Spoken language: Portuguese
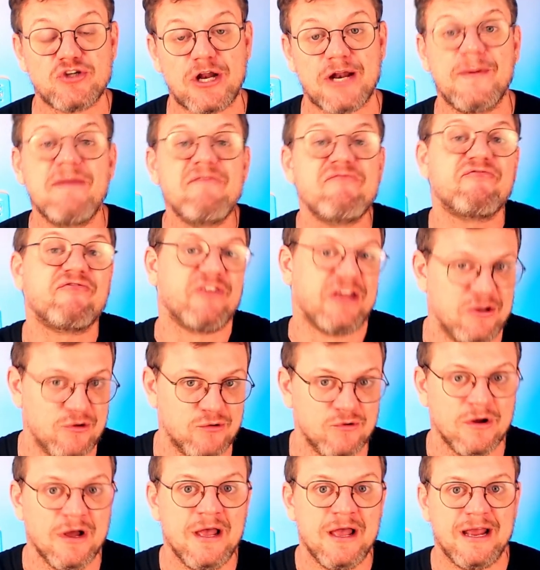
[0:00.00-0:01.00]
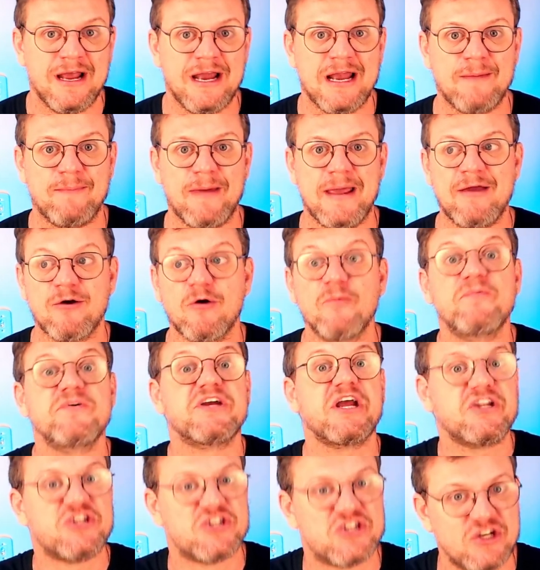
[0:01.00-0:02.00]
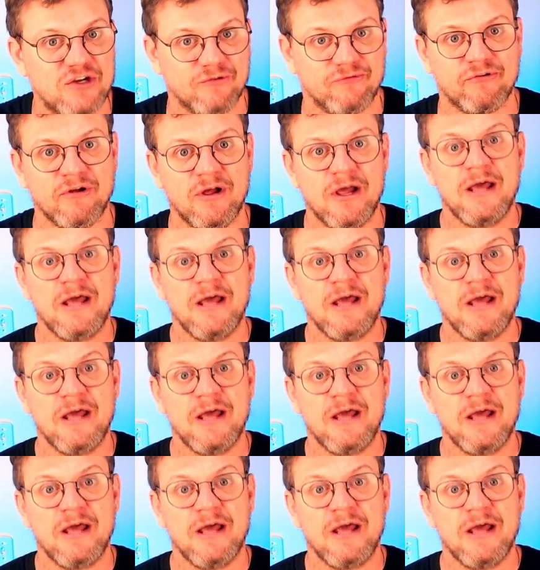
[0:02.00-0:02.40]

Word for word: ele é bem frio, ele é bem objetivo.